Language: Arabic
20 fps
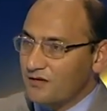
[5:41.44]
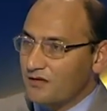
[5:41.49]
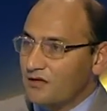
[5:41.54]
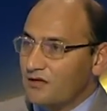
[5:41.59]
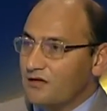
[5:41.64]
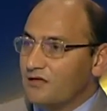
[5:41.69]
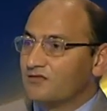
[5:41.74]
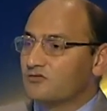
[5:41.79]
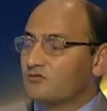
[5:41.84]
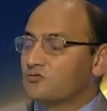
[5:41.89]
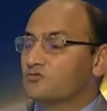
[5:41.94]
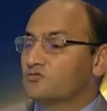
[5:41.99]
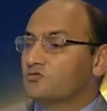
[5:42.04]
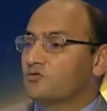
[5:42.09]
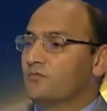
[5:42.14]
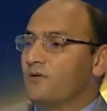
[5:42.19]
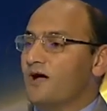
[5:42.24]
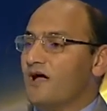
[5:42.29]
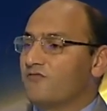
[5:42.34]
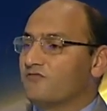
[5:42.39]
التي
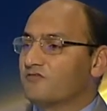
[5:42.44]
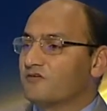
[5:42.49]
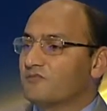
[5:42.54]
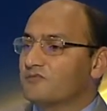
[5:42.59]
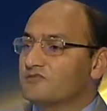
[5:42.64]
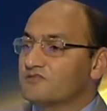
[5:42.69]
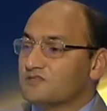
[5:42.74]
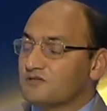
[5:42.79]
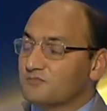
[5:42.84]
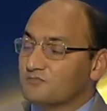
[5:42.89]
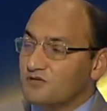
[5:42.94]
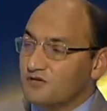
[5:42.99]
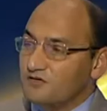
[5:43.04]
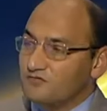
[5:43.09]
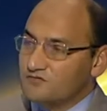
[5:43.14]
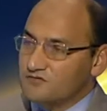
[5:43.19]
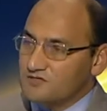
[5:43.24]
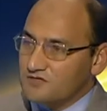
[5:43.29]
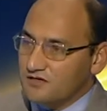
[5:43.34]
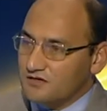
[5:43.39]
تباع في مصر
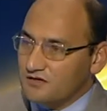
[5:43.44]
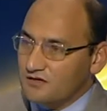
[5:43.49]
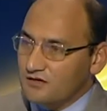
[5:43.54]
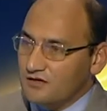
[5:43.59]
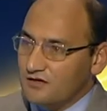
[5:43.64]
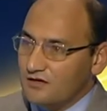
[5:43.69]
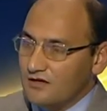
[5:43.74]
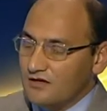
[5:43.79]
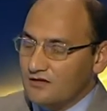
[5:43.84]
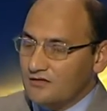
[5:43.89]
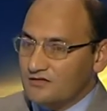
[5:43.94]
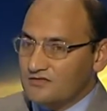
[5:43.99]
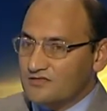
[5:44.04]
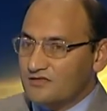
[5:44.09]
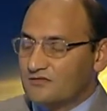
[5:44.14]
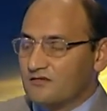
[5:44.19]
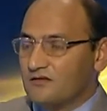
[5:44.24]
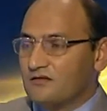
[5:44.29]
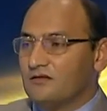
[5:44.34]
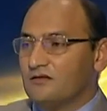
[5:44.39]
بضعف سعرها
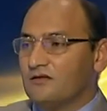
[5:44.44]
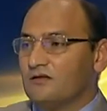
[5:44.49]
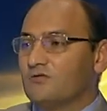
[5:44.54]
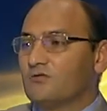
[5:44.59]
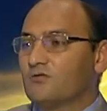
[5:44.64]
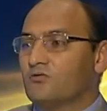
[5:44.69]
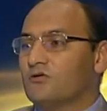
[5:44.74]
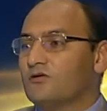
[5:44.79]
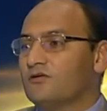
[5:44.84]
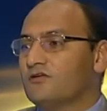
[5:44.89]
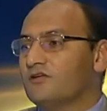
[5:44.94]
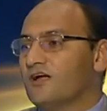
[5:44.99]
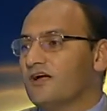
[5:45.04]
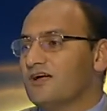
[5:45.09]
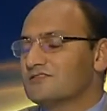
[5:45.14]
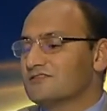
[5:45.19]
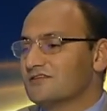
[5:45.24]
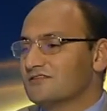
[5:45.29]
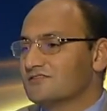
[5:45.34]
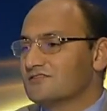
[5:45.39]
نستطيع أن احنا نقول أن
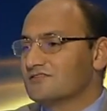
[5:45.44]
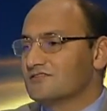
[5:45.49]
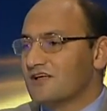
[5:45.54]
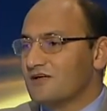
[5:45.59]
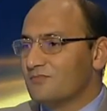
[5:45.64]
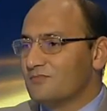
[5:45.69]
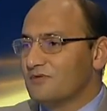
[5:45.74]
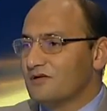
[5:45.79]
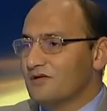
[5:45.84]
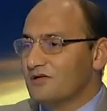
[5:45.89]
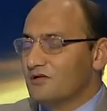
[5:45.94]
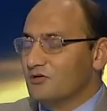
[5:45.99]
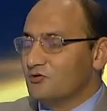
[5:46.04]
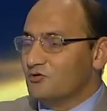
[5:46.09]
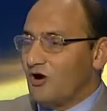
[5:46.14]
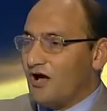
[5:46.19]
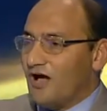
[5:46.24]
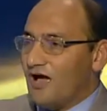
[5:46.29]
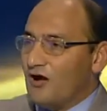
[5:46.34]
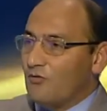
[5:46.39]
هذا النظام
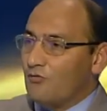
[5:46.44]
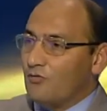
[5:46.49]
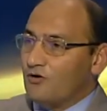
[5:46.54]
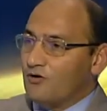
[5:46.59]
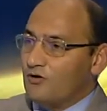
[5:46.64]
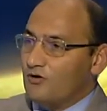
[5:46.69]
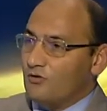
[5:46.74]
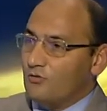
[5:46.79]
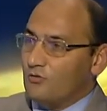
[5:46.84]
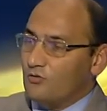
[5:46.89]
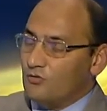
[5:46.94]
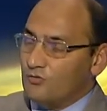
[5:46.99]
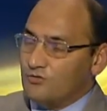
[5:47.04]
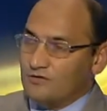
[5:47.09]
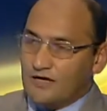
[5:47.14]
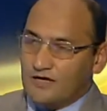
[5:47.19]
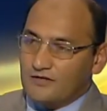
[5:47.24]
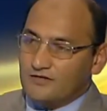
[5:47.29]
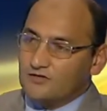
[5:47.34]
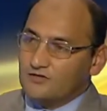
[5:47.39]
يحاول
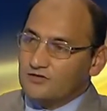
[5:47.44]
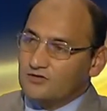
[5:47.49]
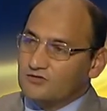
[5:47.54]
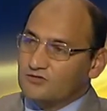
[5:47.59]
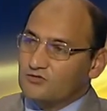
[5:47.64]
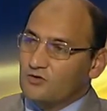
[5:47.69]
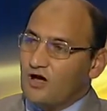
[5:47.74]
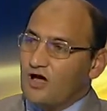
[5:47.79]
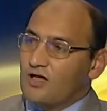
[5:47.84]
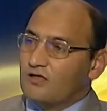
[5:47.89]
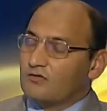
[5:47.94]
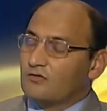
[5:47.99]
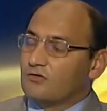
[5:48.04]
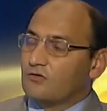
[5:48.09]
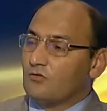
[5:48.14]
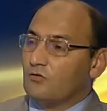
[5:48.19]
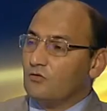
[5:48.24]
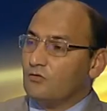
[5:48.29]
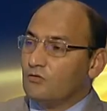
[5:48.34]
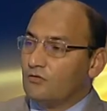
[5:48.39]
حلول يعني يحقق
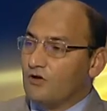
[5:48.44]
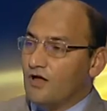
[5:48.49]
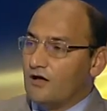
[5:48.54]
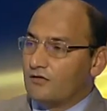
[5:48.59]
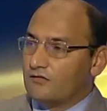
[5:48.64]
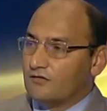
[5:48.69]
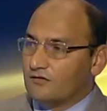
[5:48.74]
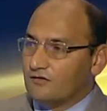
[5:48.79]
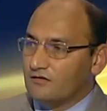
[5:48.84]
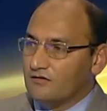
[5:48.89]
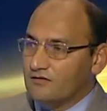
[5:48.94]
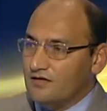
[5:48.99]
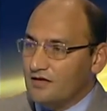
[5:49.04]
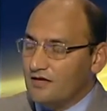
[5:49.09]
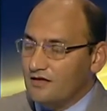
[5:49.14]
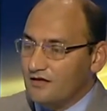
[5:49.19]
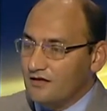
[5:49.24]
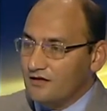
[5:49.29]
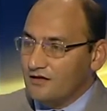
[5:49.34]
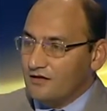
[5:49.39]
حلول طيب. حقيقية
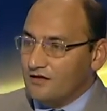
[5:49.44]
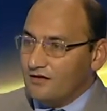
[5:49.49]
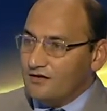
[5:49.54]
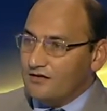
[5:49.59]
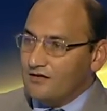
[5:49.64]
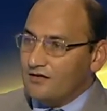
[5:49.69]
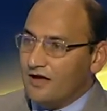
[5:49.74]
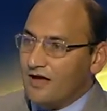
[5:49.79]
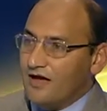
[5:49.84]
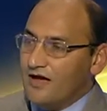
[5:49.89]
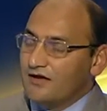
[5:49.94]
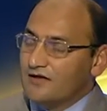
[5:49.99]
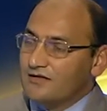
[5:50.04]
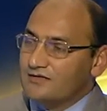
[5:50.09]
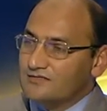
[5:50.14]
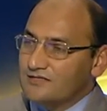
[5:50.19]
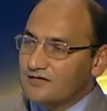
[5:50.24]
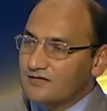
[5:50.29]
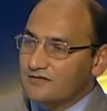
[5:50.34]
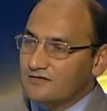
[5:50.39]
طيب.
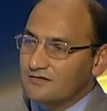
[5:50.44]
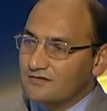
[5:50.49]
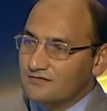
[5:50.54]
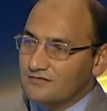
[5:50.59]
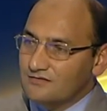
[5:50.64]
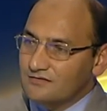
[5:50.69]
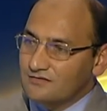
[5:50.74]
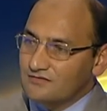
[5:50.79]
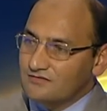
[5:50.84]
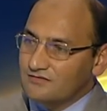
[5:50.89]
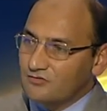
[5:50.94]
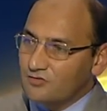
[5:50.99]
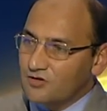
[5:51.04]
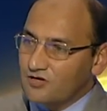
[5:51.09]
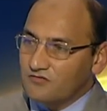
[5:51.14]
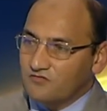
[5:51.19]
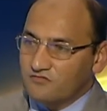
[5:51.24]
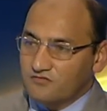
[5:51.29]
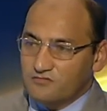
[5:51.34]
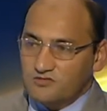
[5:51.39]
لحاجه زي
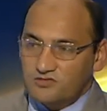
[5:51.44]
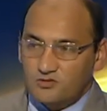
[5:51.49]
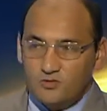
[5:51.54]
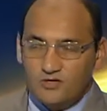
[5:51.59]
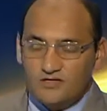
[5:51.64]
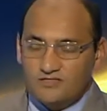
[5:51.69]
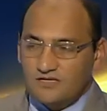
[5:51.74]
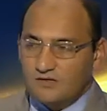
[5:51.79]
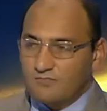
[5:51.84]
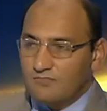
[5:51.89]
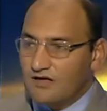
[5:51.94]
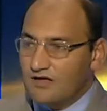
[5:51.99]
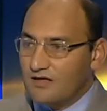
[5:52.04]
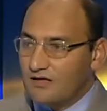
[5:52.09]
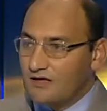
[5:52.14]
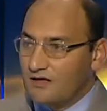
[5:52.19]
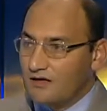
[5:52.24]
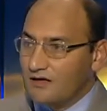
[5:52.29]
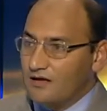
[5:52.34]
الدواجن في مصر وهذا ما